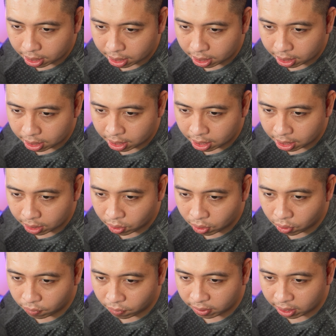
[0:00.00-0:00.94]
nhân
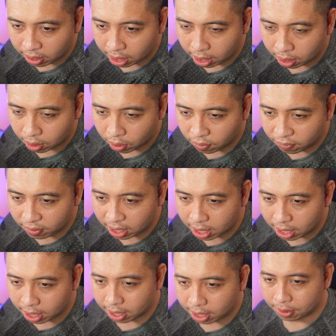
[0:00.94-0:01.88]
Ngô Vi Ngô Vĩ
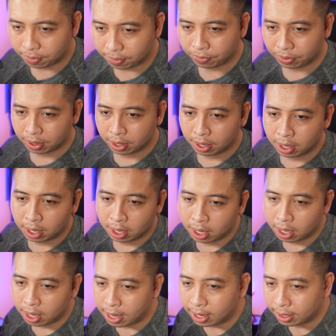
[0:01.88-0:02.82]
Nhân à
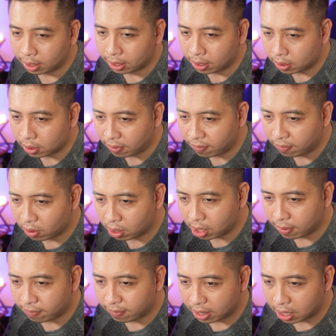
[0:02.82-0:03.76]
anh có thể phổ
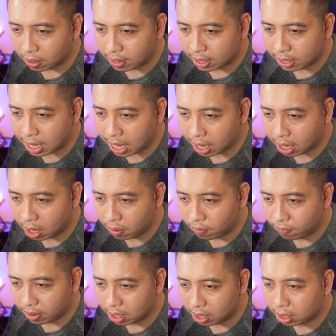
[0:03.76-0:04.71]
cập về các loại tạ
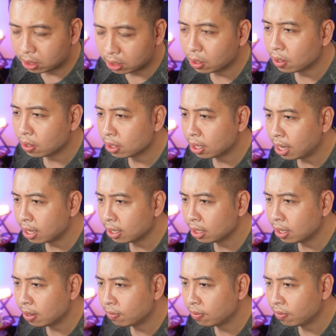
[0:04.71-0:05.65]
không và lựa chọn tạ
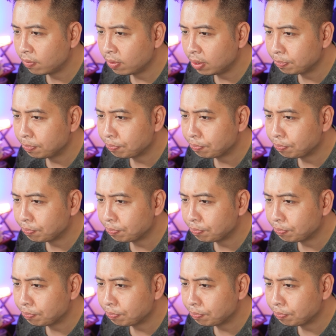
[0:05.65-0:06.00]
thích hợp với phím